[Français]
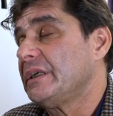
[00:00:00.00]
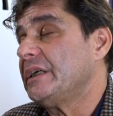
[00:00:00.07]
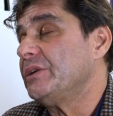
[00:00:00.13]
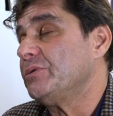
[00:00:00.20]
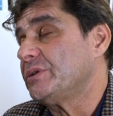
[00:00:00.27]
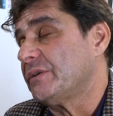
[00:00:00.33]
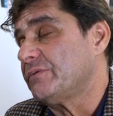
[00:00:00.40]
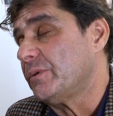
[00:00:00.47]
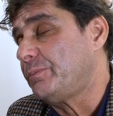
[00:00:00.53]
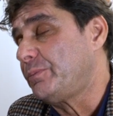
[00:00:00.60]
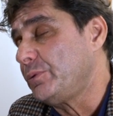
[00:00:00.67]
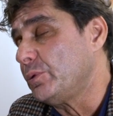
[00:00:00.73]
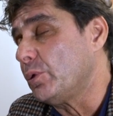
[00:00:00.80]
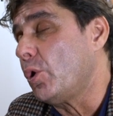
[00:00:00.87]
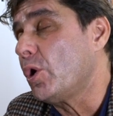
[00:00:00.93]
Et nous avons
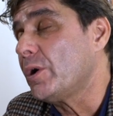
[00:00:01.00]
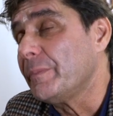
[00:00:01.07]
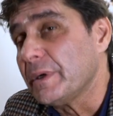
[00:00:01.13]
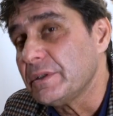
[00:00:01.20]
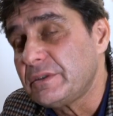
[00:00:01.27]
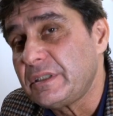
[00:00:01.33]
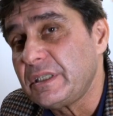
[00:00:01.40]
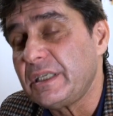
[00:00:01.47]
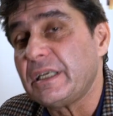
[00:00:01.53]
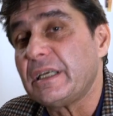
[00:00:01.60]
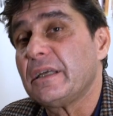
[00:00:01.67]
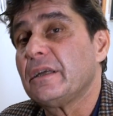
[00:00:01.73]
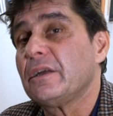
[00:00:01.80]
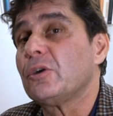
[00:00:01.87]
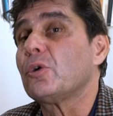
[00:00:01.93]
pu
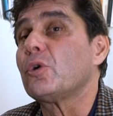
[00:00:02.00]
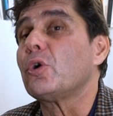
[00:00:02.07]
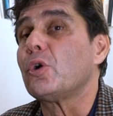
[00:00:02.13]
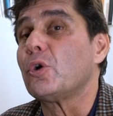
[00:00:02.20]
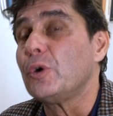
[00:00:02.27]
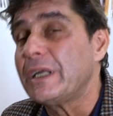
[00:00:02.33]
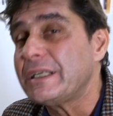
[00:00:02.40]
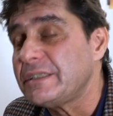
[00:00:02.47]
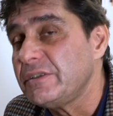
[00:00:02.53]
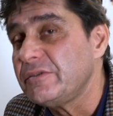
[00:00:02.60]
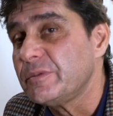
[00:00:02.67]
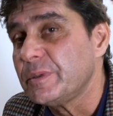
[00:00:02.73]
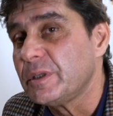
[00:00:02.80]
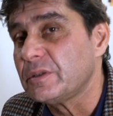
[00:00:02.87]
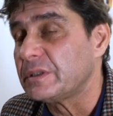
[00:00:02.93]
augmenter
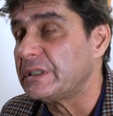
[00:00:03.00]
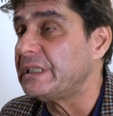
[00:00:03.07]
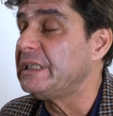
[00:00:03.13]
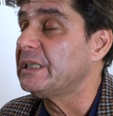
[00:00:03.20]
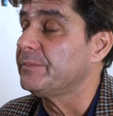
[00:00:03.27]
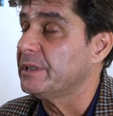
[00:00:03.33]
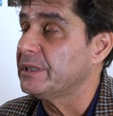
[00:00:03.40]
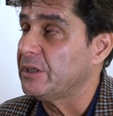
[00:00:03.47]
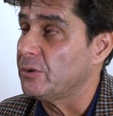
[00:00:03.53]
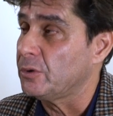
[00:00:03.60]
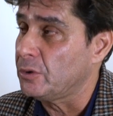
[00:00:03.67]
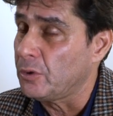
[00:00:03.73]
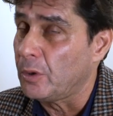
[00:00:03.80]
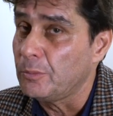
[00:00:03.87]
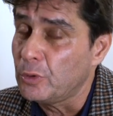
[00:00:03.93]
relativement, il en manque
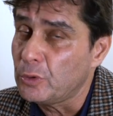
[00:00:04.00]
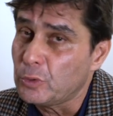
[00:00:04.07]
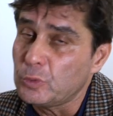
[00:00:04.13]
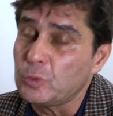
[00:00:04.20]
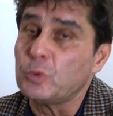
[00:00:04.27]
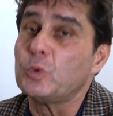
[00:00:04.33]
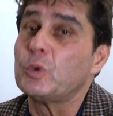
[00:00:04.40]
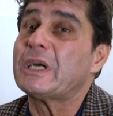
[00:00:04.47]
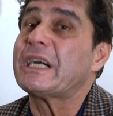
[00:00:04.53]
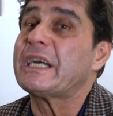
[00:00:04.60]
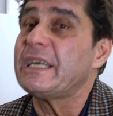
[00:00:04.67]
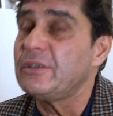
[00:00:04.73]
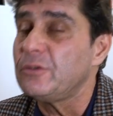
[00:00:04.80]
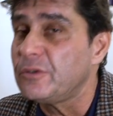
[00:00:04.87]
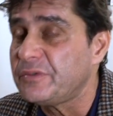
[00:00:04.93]
encore beaucoup, ou
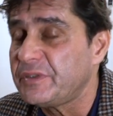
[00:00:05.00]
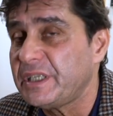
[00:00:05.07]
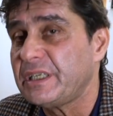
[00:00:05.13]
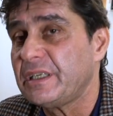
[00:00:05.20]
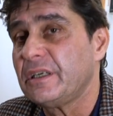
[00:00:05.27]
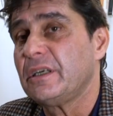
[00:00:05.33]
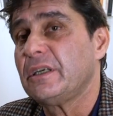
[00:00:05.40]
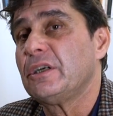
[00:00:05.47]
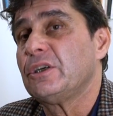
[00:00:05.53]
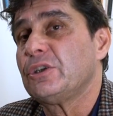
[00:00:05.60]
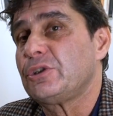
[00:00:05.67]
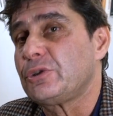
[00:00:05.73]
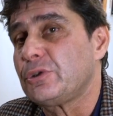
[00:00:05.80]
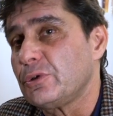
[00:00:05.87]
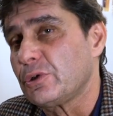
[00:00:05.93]
rénover
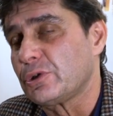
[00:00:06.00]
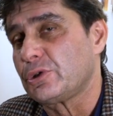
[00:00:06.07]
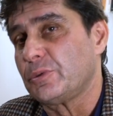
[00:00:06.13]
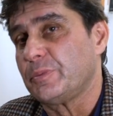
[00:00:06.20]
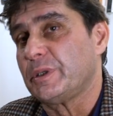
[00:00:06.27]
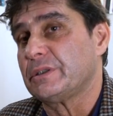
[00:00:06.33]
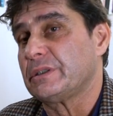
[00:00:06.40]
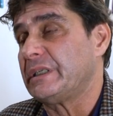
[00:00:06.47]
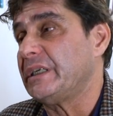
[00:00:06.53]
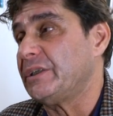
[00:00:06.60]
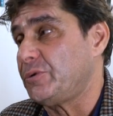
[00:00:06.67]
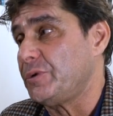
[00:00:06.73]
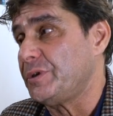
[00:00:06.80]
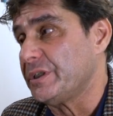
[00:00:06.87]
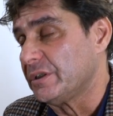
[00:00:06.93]
ce logement
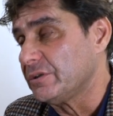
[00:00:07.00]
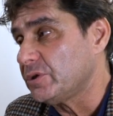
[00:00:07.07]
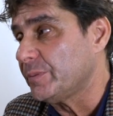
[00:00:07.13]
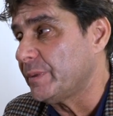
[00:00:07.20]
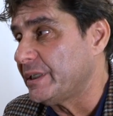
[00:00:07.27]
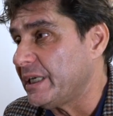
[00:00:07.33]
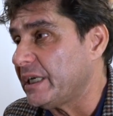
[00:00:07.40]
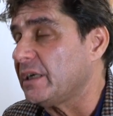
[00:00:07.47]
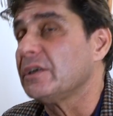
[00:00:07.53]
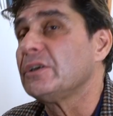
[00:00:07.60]
étudiant de manière